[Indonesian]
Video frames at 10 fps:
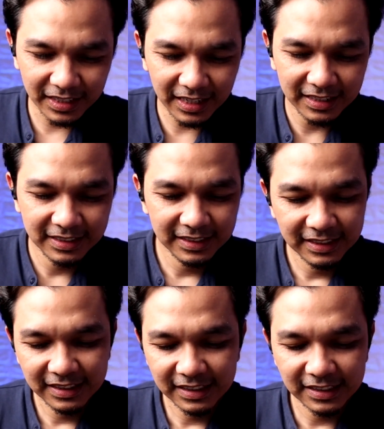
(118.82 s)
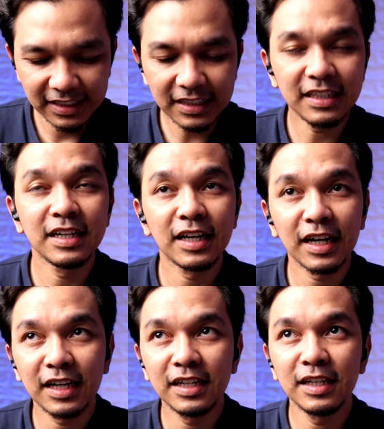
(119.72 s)
ya. Jadi
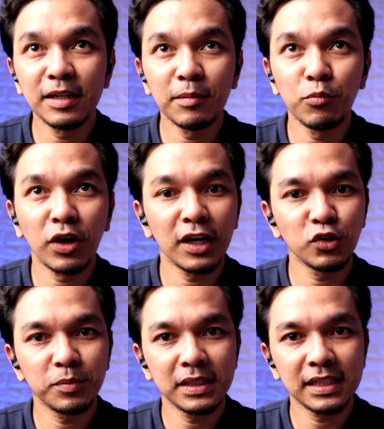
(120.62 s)
uh, bukan cuma